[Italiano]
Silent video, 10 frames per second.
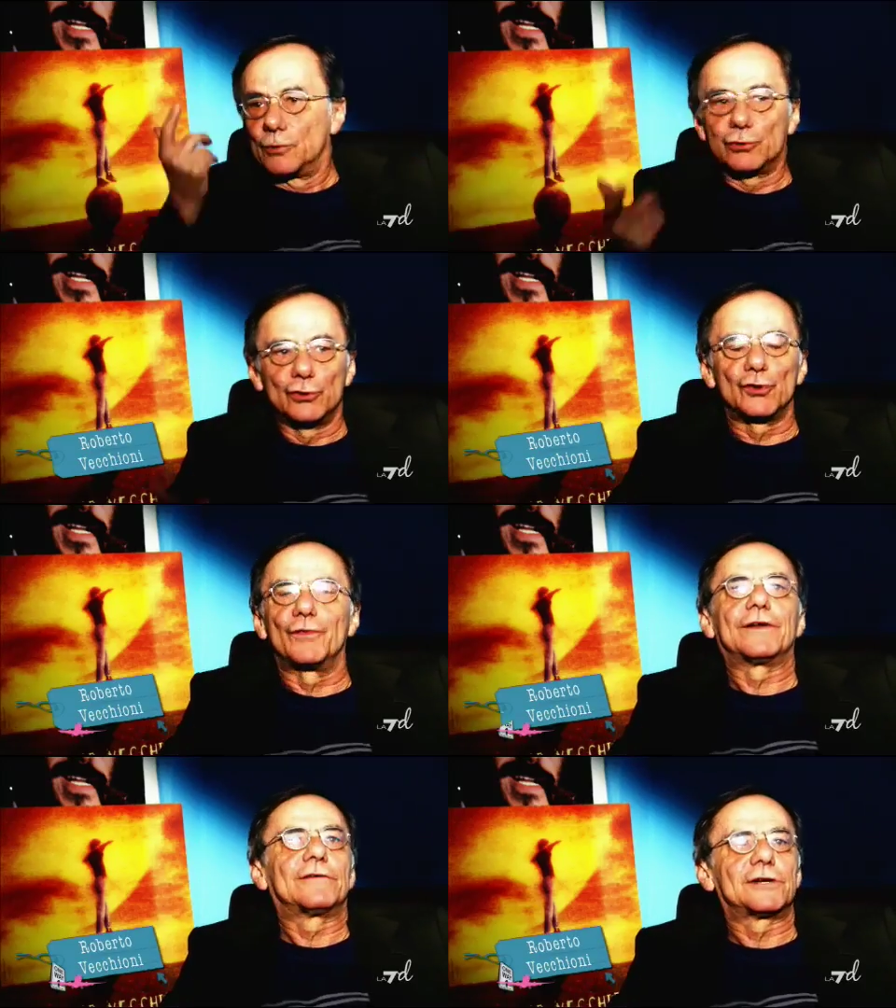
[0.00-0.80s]
è molto
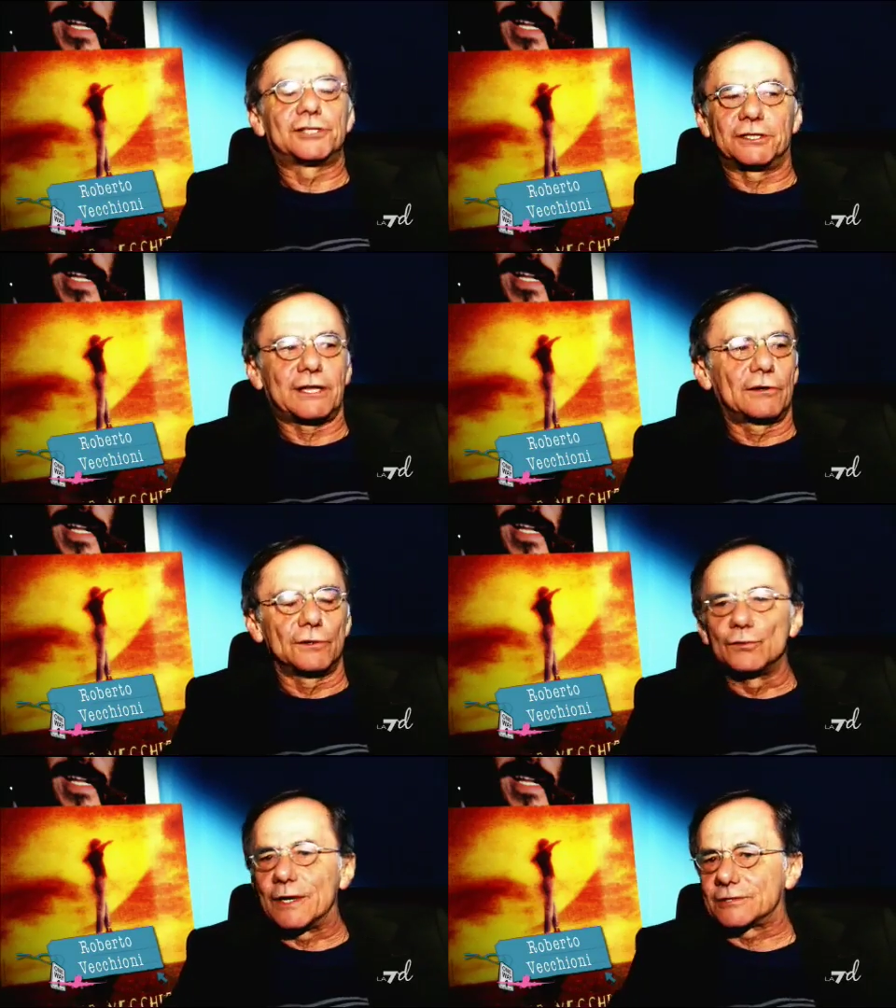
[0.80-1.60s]
giovane, è una città
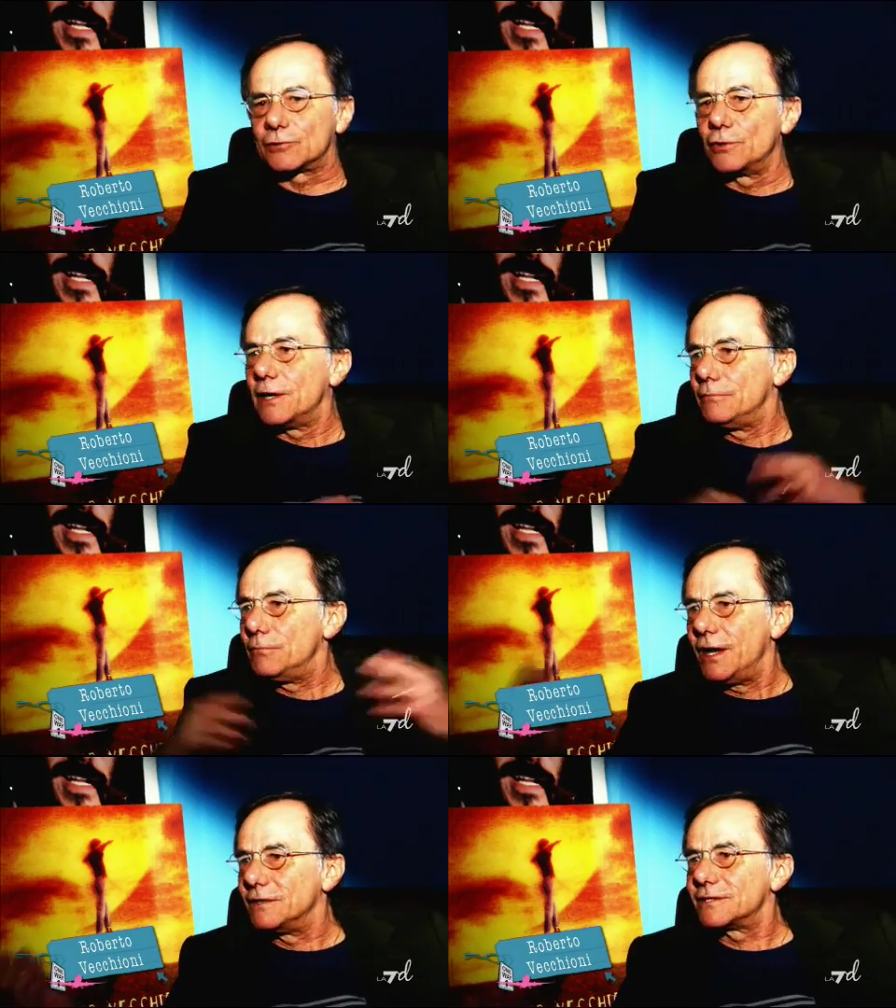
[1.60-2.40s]
con una storia
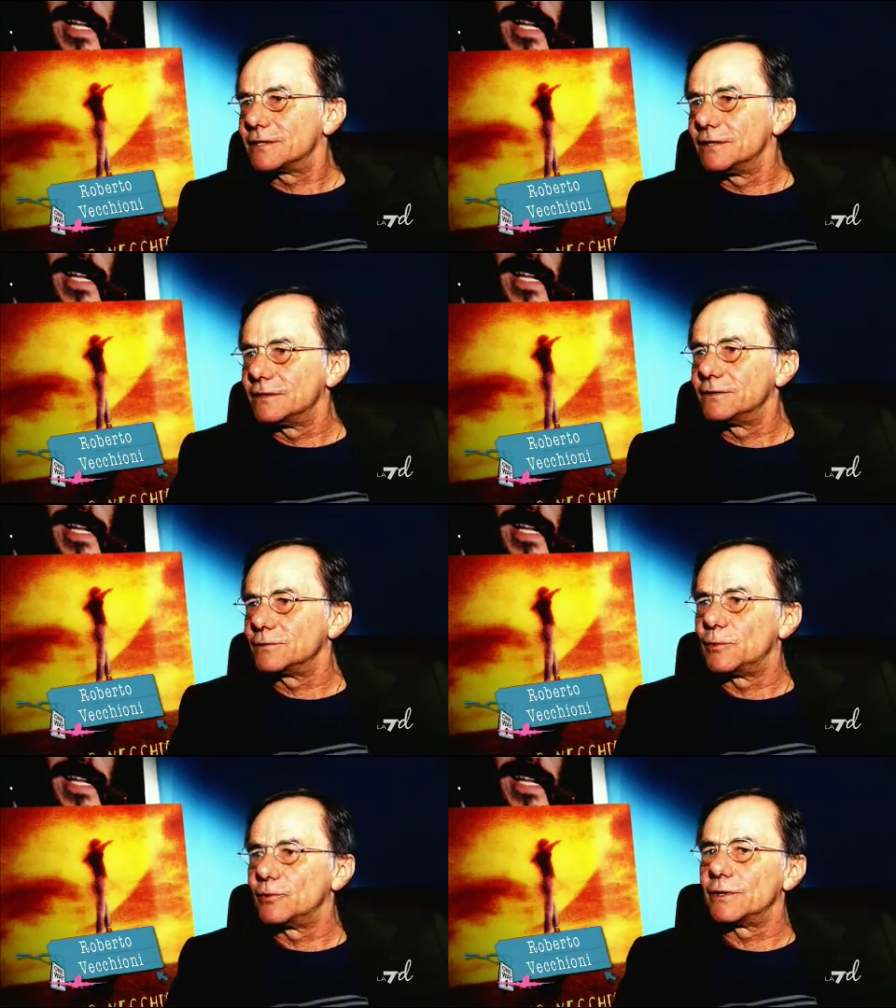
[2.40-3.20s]
immensa,
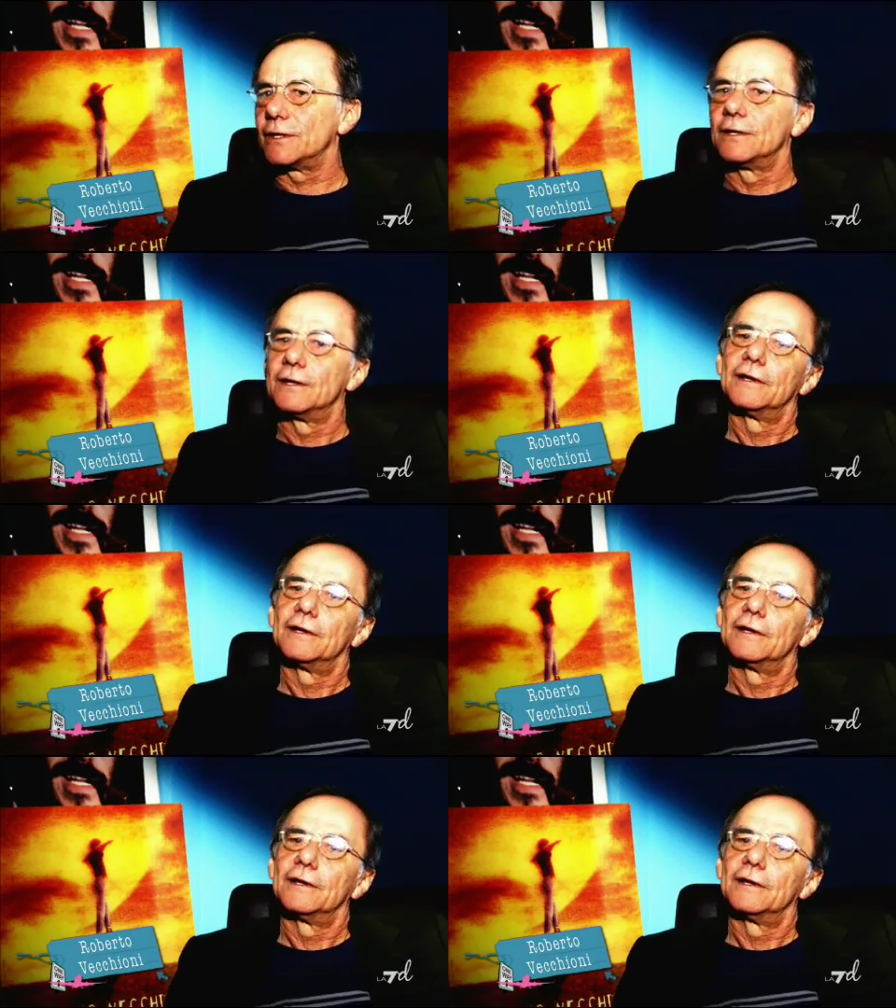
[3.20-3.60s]
Lisbona.